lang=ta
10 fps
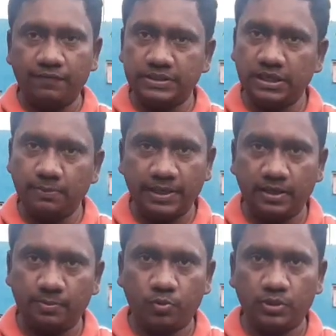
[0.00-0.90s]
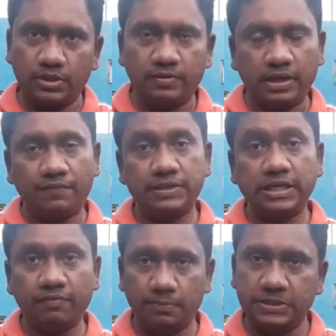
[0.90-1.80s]
அஃபிஷியல் மெயிலில் போங்க
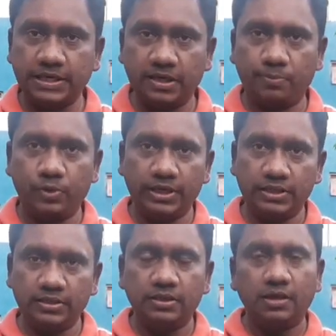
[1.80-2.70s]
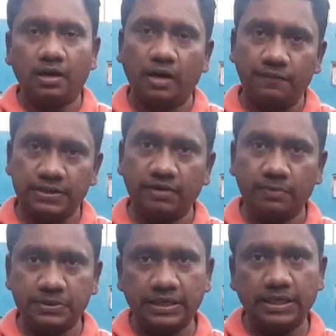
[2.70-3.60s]
அஃபிஷியல் வெப்சைட்டில் போயிடுங்க அஃபிஷியல்
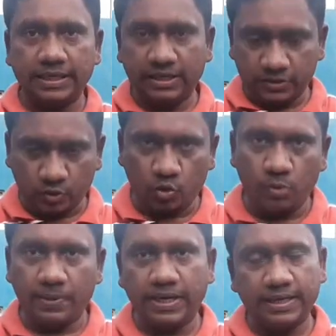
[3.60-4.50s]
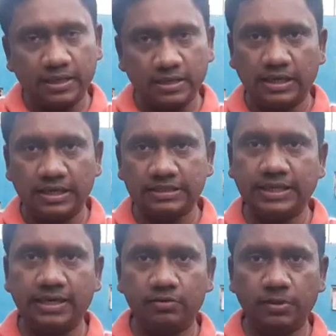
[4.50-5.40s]
வெப்சைட்டு கீழே ஸ்க்ரோல் பண்ணிங்கன்னா
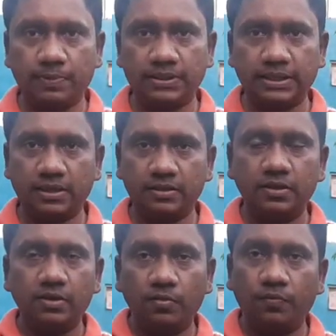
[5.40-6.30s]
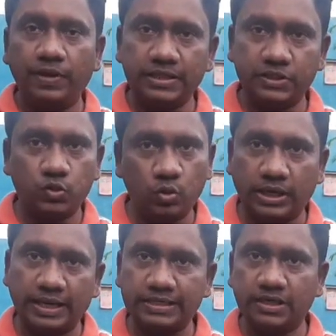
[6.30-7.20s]
கடைசியில் வந்து பார்த்தீங்கன்னா ஃபேஸ் டூ
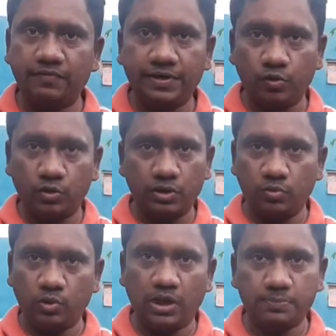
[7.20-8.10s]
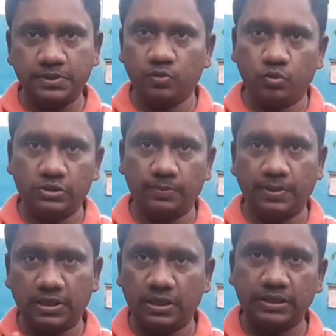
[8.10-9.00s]
கரெக்ஷன் விண்டோவுக்கு ஒரு ஆப்ஷன்
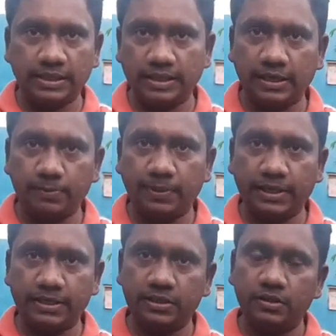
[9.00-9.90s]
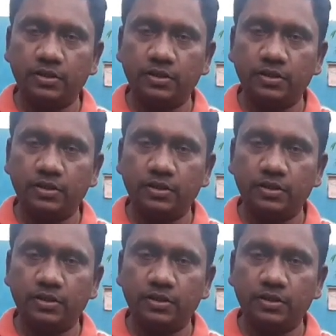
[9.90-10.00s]
கொடுத்துருப்பாங்க அதை இங்கே கிளிக் பண்ணிவிட்டு